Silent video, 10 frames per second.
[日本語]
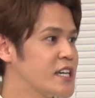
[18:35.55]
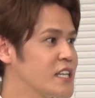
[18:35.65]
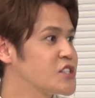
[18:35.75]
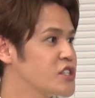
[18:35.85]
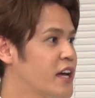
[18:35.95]

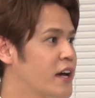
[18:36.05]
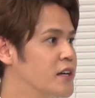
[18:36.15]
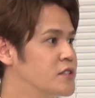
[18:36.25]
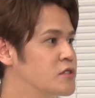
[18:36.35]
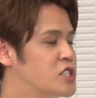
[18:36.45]
なしで
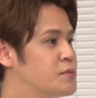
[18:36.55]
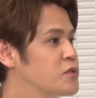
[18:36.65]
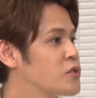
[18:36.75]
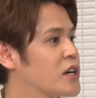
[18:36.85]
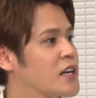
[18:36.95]
自分
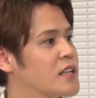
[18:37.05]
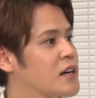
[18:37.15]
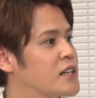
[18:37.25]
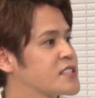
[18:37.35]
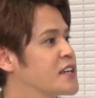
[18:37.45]
の体
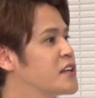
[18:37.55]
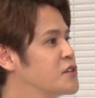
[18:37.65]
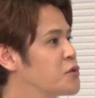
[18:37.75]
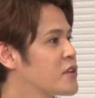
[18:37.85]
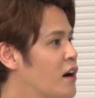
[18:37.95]
が透けてる
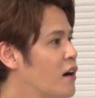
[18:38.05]
ような